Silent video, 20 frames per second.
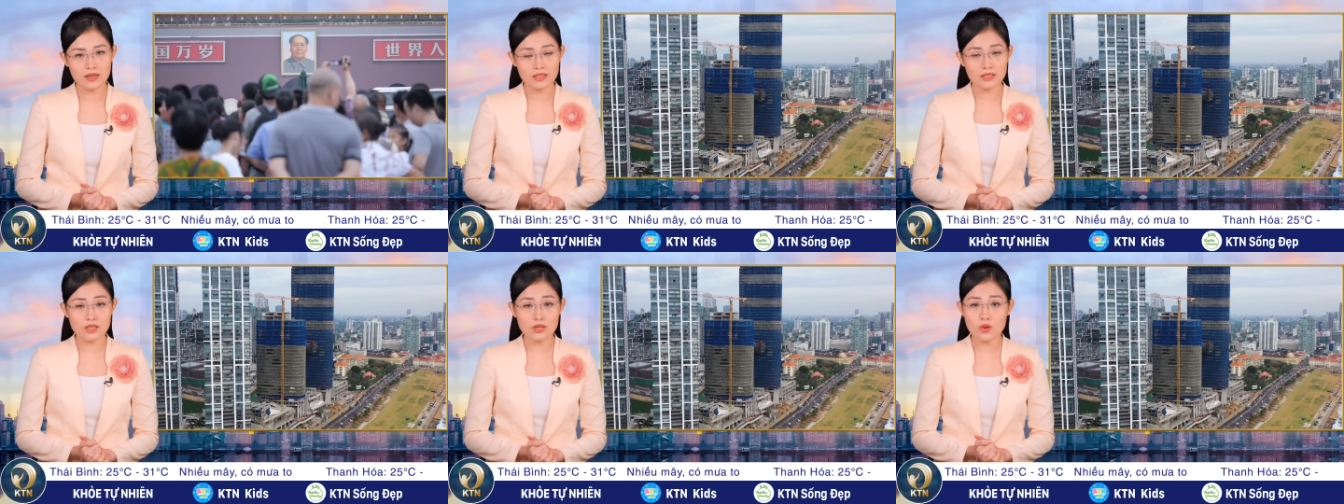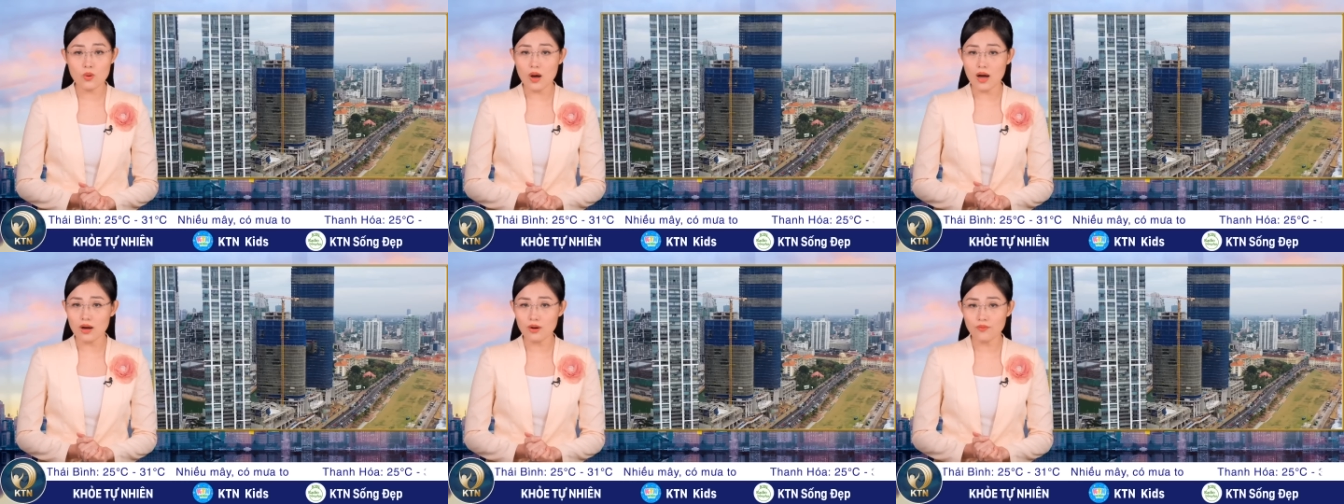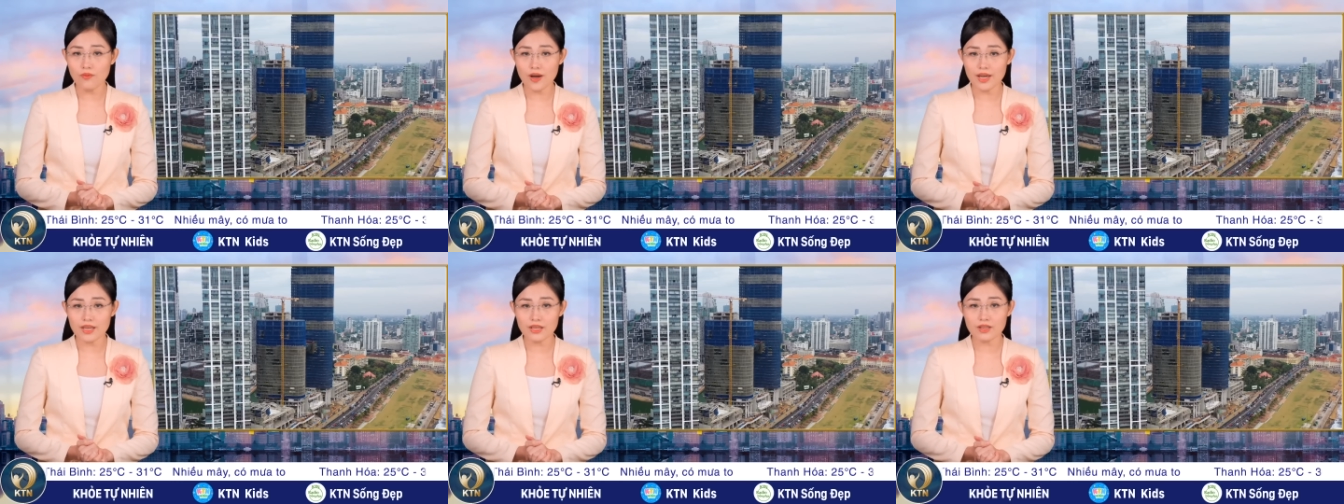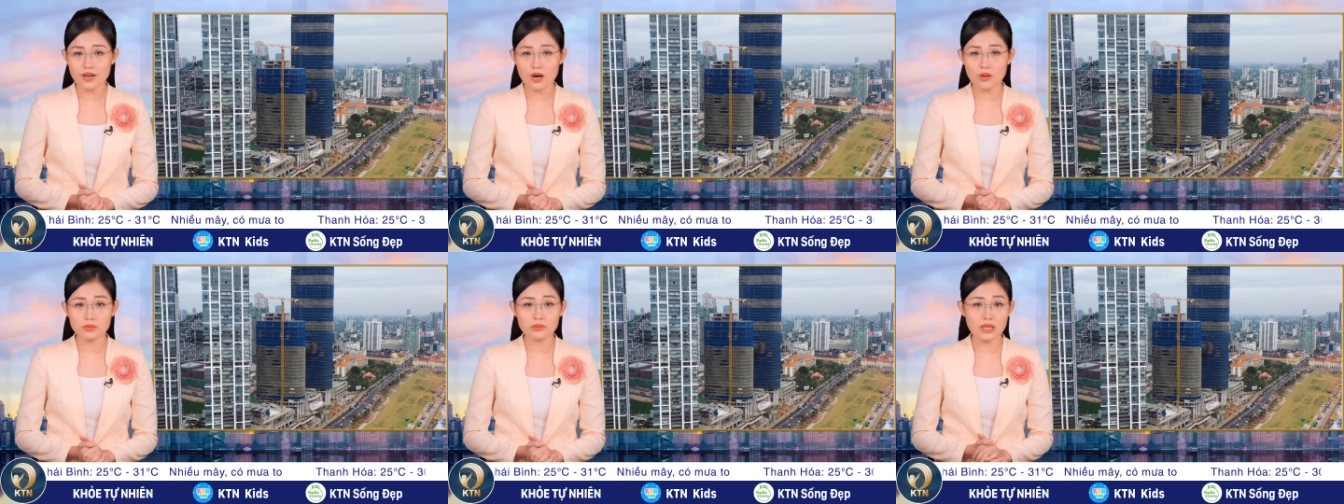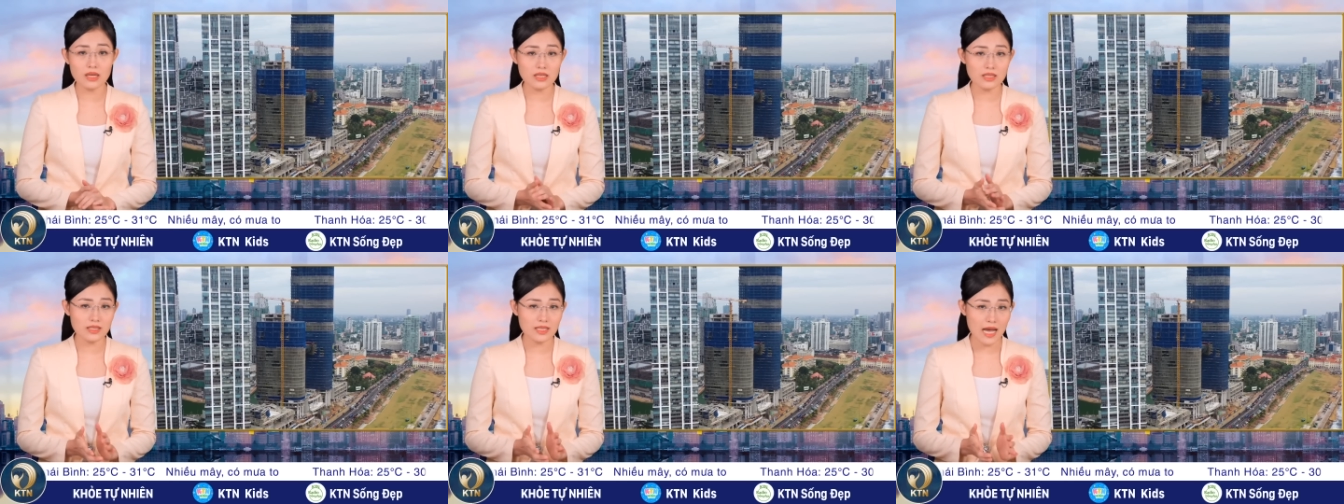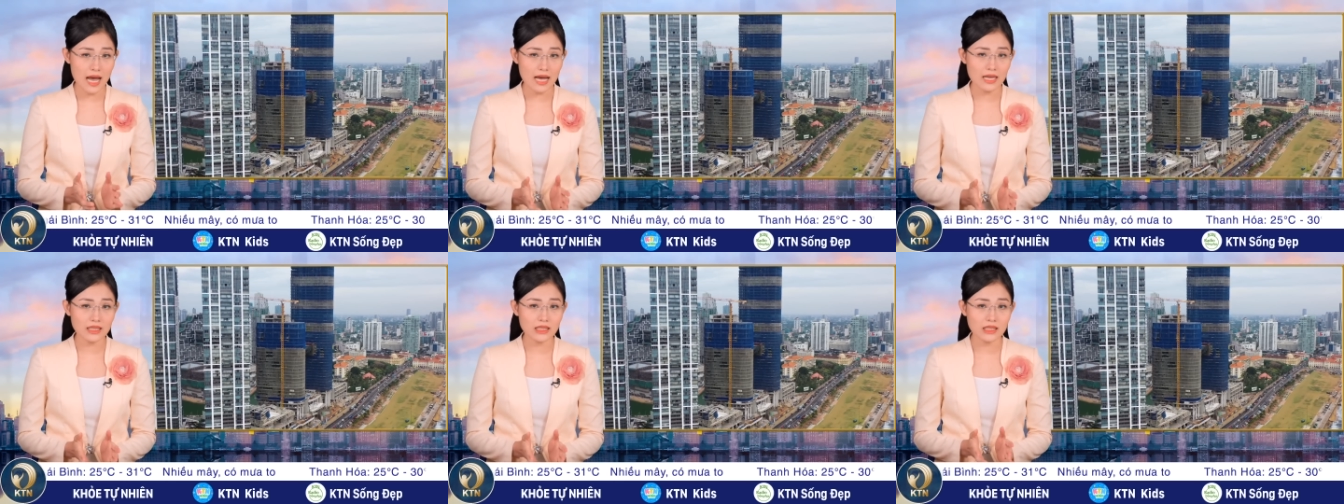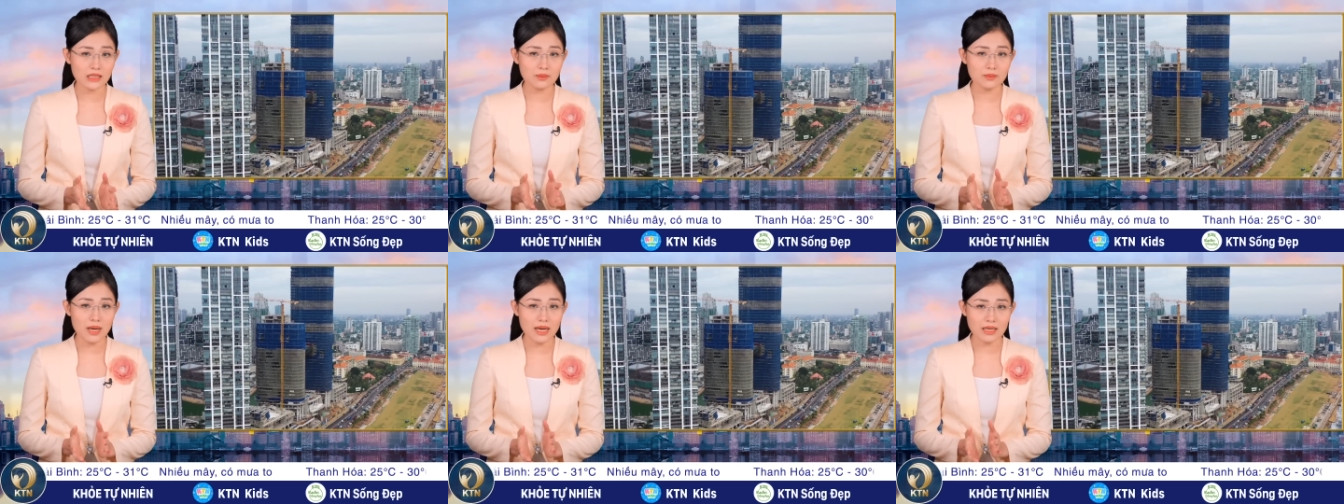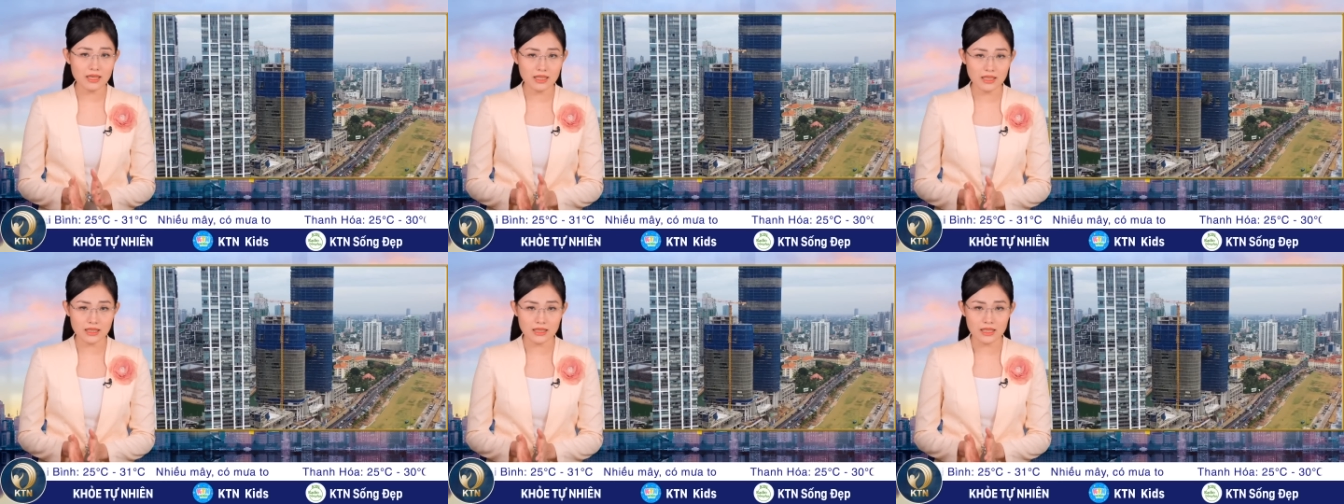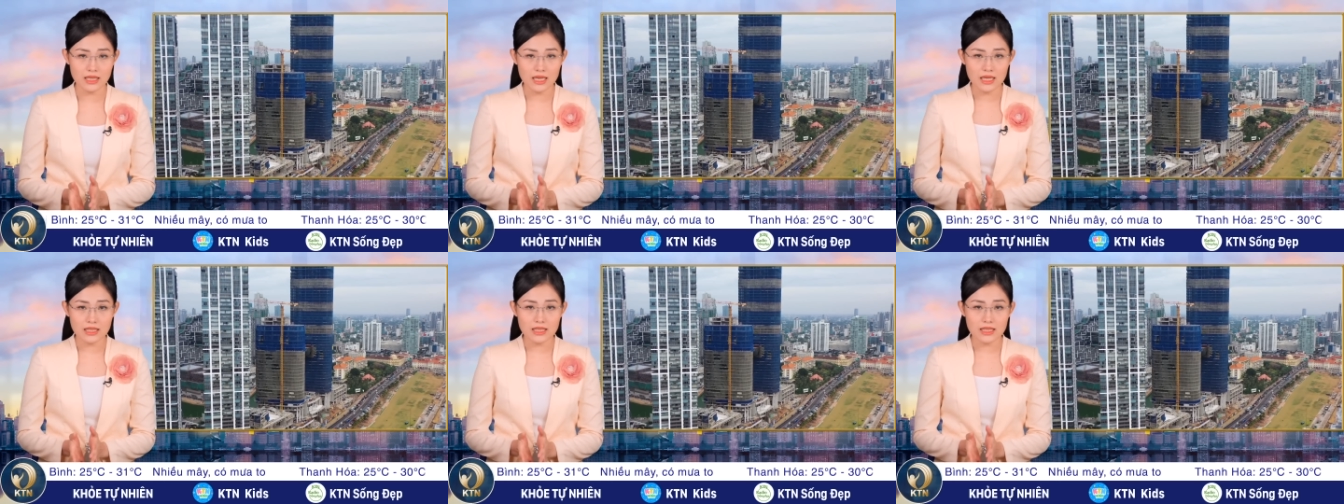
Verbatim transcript: Những khoản vay không thể trả từ Bắc Kinh